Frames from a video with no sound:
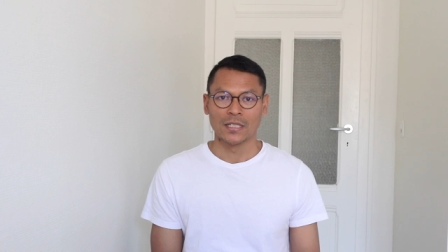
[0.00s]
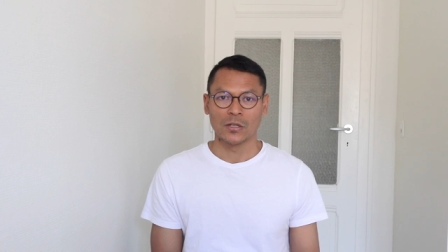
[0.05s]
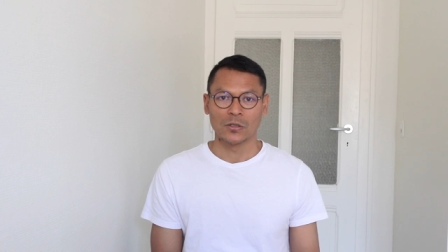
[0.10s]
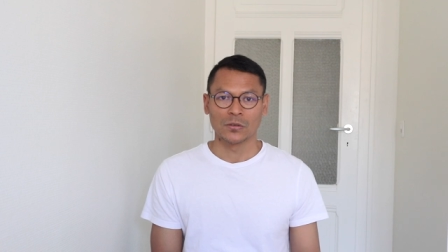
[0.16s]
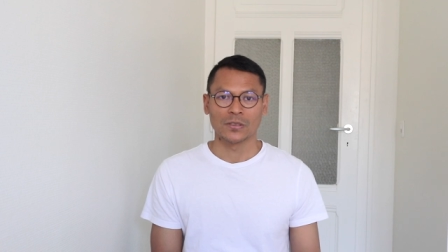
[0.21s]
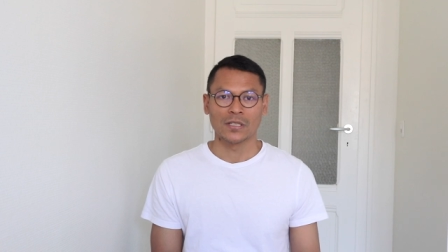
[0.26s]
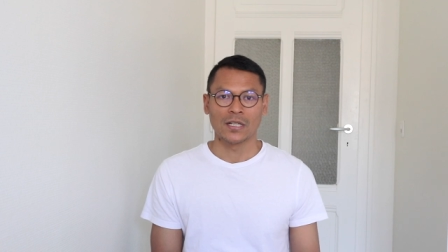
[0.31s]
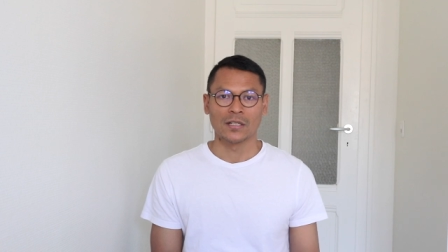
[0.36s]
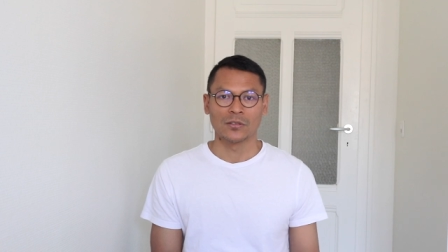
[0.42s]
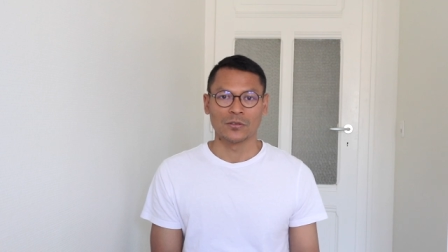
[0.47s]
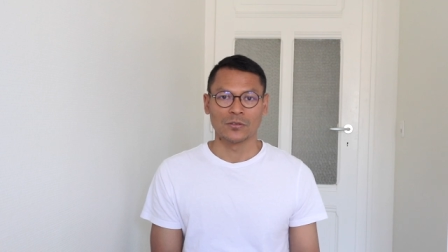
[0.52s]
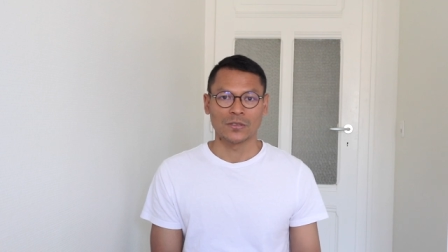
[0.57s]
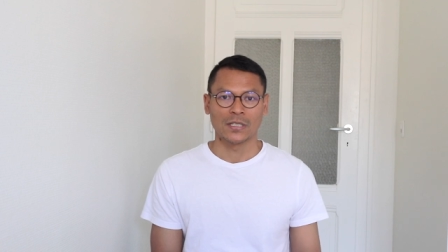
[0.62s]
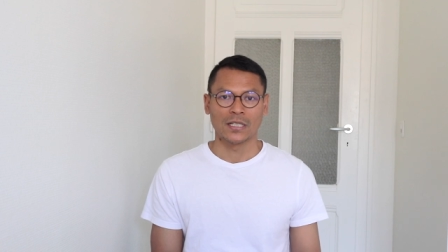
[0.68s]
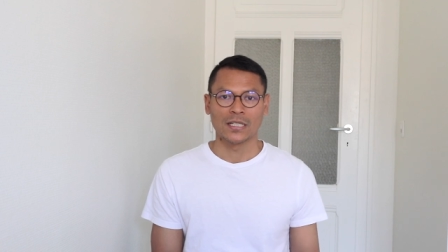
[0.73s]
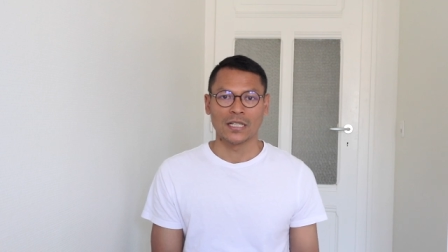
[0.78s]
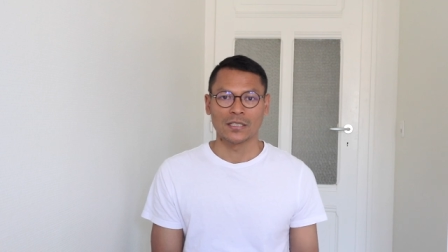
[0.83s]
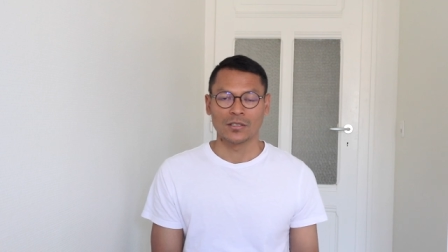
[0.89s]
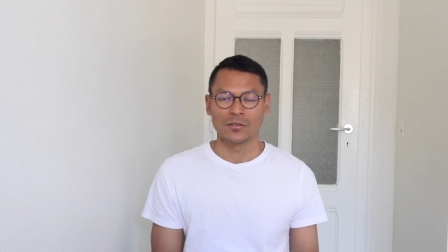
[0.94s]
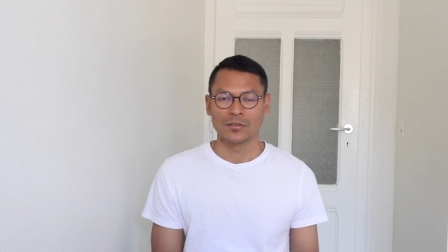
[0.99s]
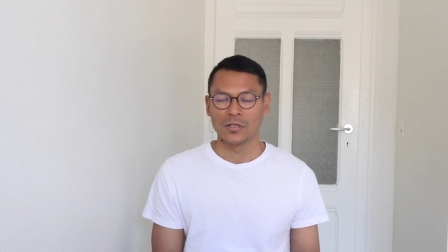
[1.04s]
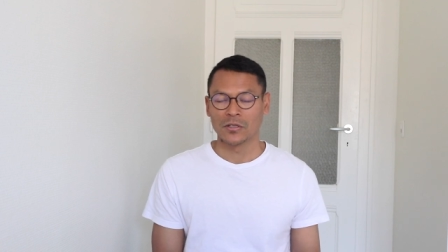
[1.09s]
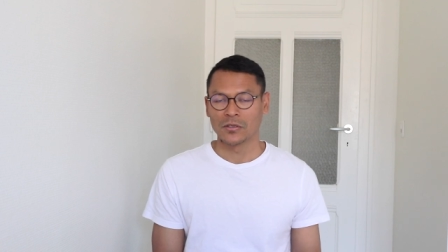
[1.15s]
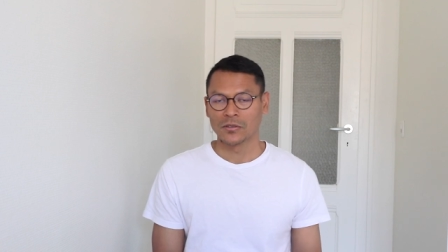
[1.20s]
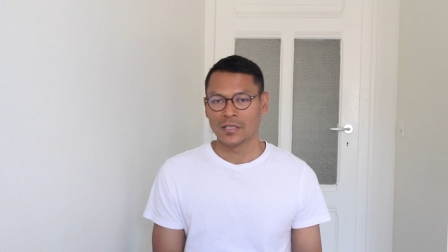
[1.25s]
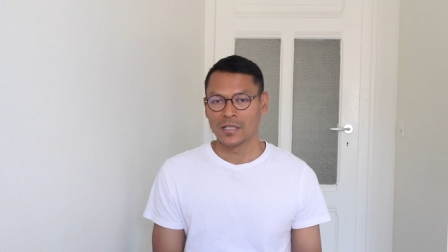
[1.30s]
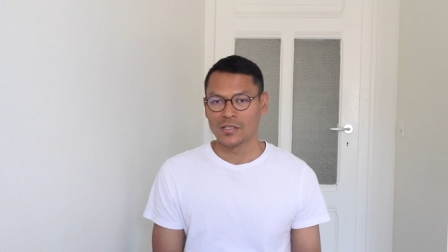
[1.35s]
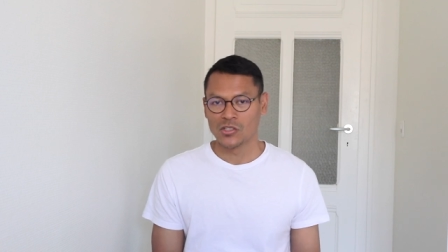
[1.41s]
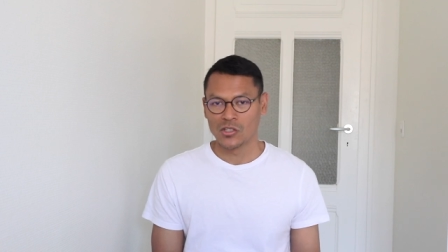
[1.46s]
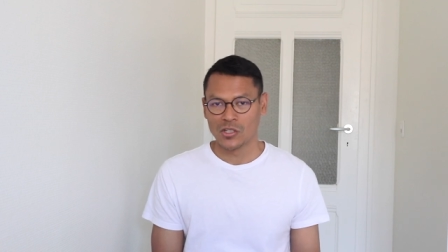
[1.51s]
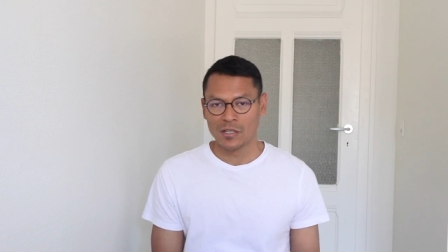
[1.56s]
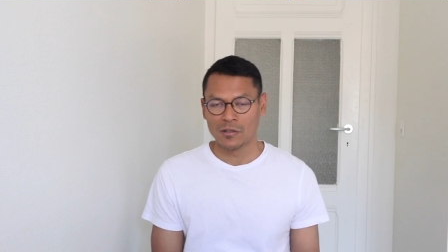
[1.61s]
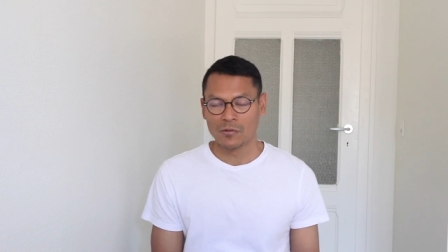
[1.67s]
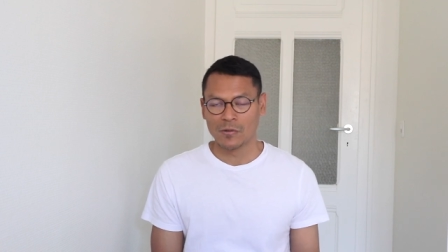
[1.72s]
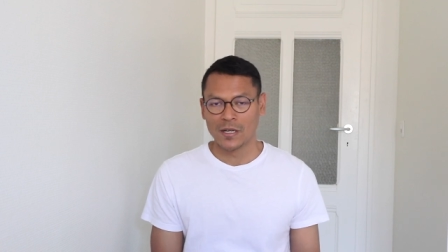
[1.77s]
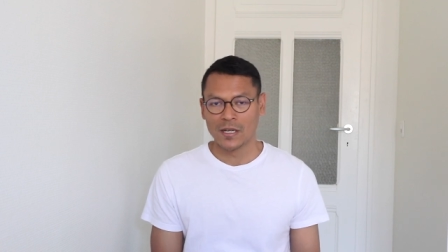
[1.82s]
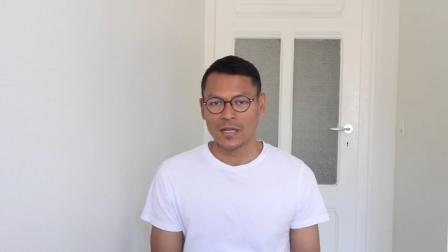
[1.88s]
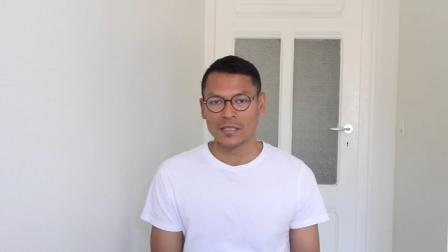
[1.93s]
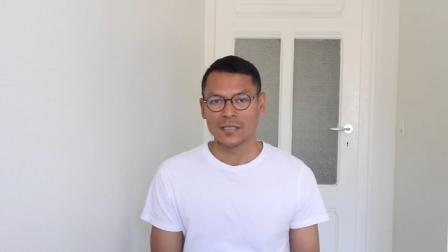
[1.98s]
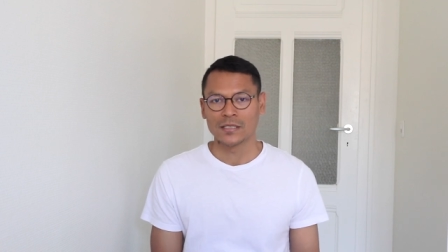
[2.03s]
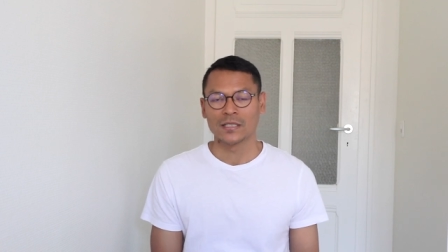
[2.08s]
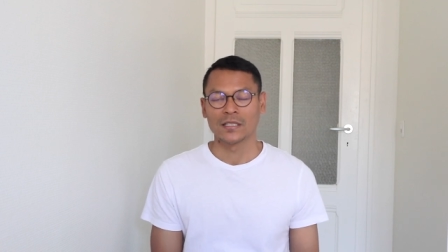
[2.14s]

di kota Lausanne atau di kota Jenewa